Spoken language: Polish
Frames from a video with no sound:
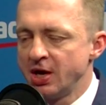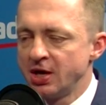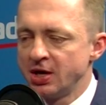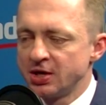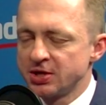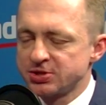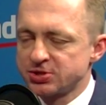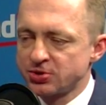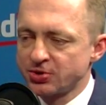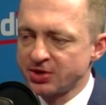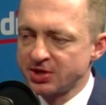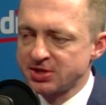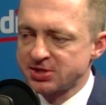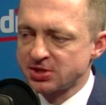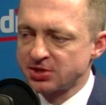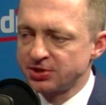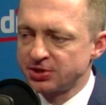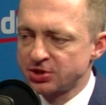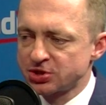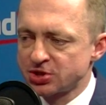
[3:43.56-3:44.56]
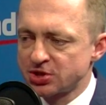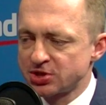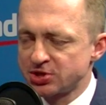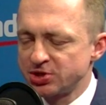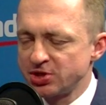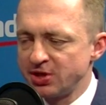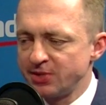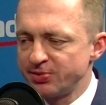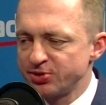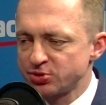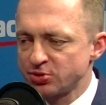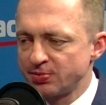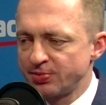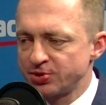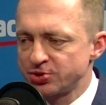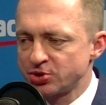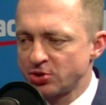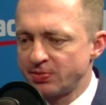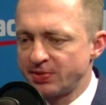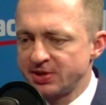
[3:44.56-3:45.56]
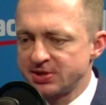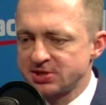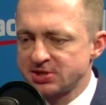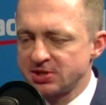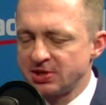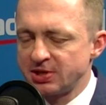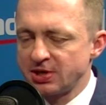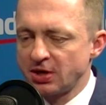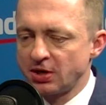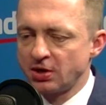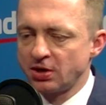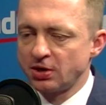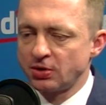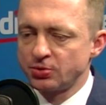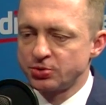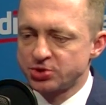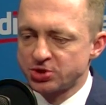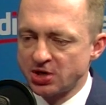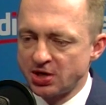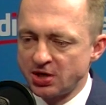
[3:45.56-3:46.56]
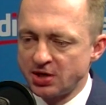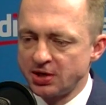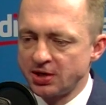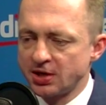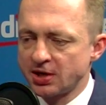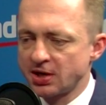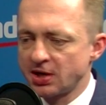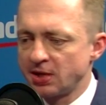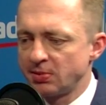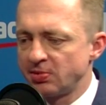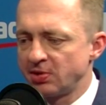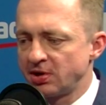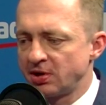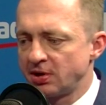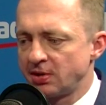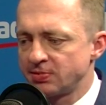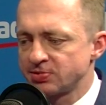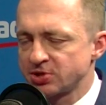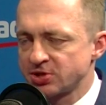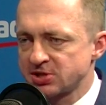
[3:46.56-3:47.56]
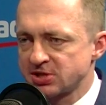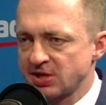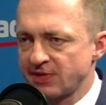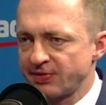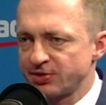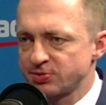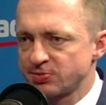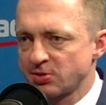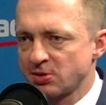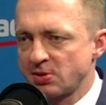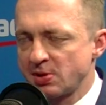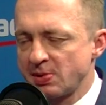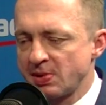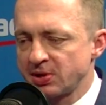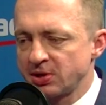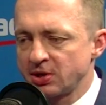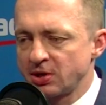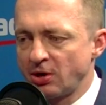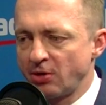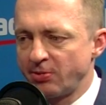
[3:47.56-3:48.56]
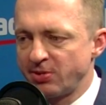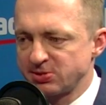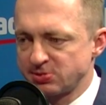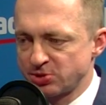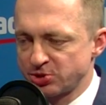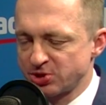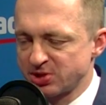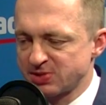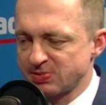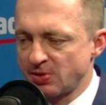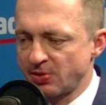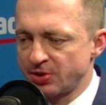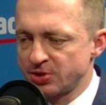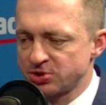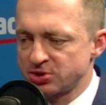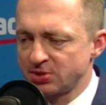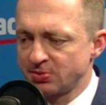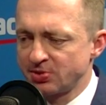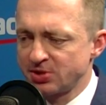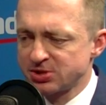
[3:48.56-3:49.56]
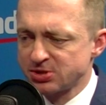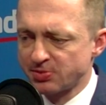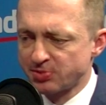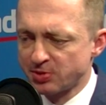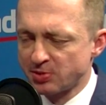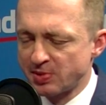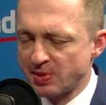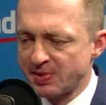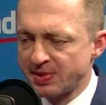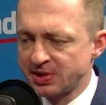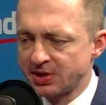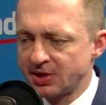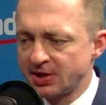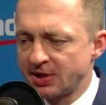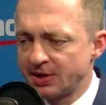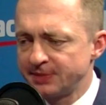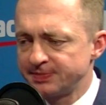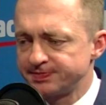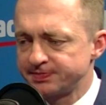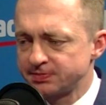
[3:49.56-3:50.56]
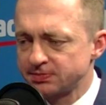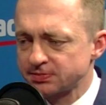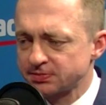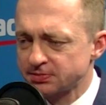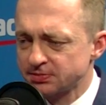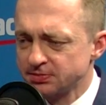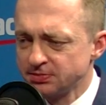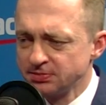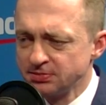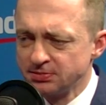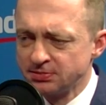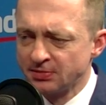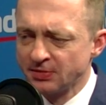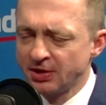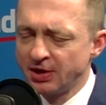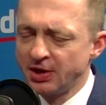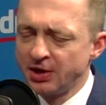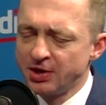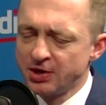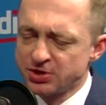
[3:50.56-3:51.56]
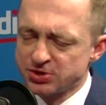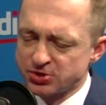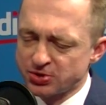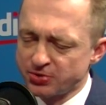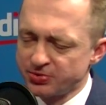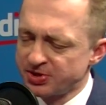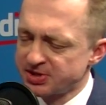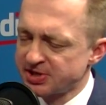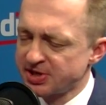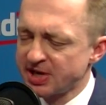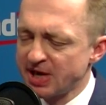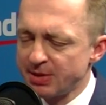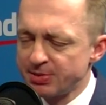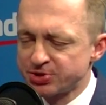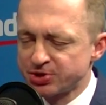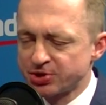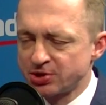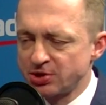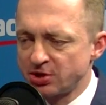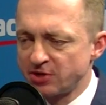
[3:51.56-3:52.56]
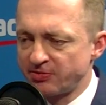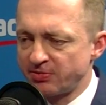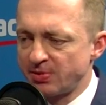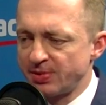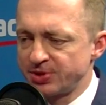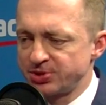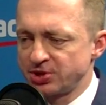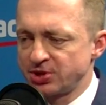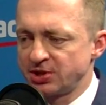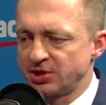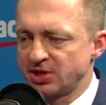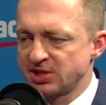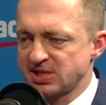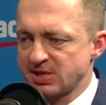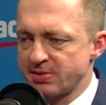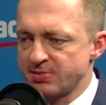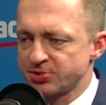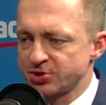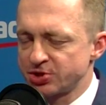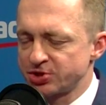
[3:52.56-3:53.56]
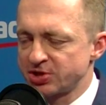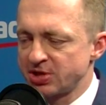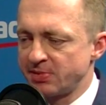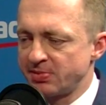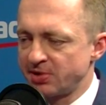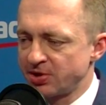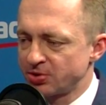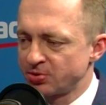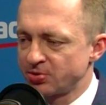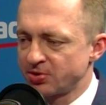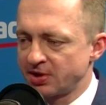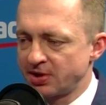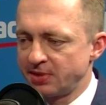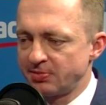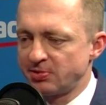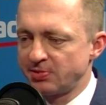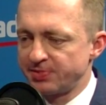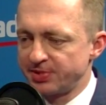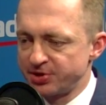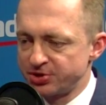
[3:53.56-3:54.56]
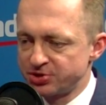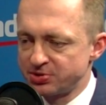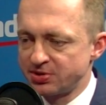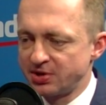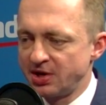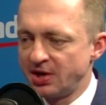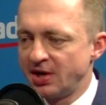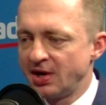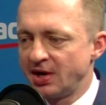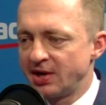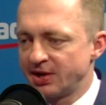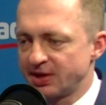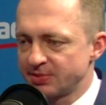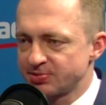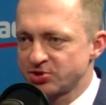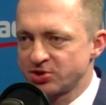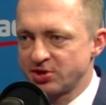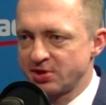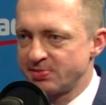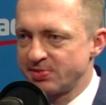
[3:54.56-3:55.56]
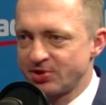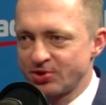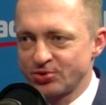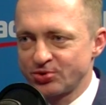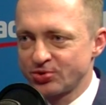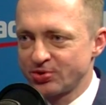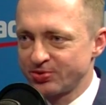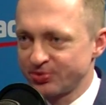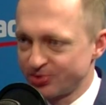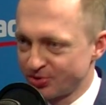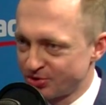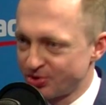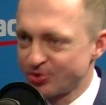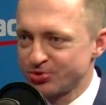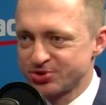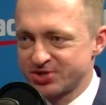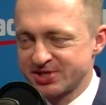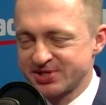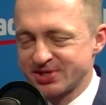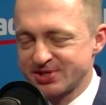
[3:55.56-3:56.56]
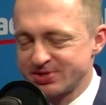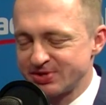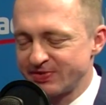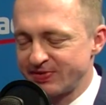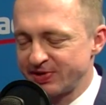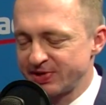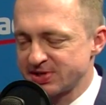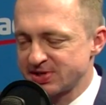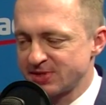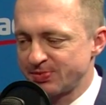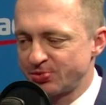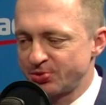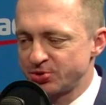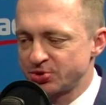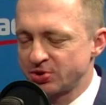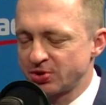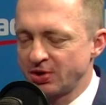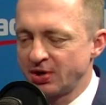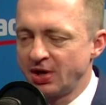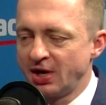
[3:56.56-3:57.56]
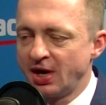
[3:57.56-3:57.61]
Z drugiej strony też chcielibyśmy być obecni na uczelniach, aby przedstawiać problematykę ubezpieczeń społecznych, bo jest to problematyka z którą nie stykamy się tylko w momencie, kiedy chcemy przejść na emeryturę, bo 5 lat przed emeryturą to, to już jest zdecydowanie za późno,